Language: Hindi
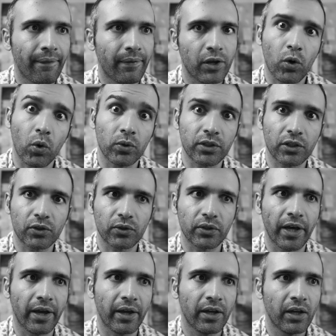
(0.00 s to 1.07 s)
ये कौन सा सौदा
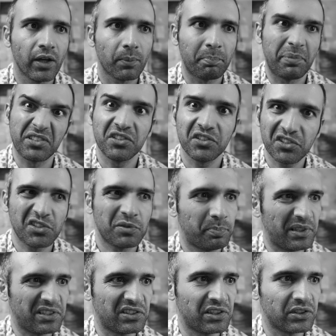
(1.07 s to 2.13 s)
है बिजनेस इज
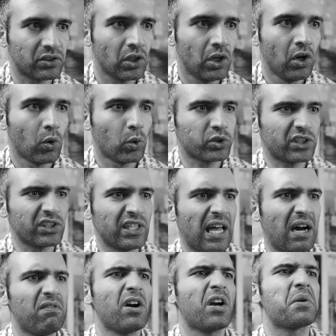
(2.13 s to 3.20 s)
बिजनेस उसके
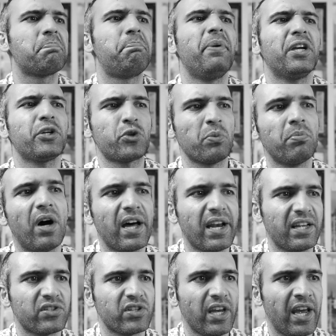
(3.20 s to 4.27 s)
अलावा बेशुमार
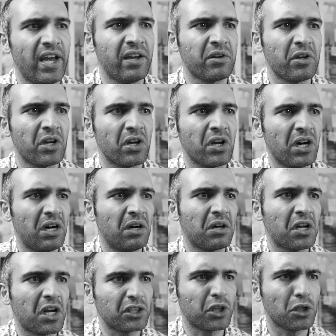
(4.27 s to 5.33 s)
ऐसे हैं कि
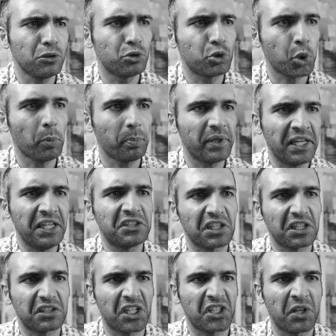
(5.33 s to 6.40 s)
कत्ल छुप नहीं
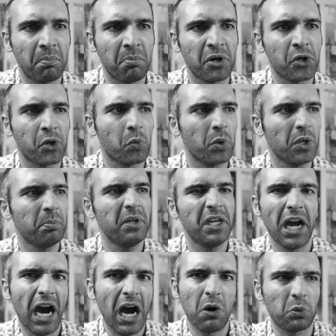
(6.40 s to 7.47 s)
सकता द मर्डर विल बी
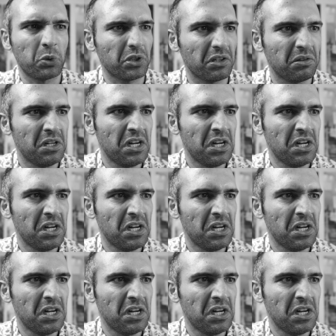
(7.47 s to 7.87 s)
आउट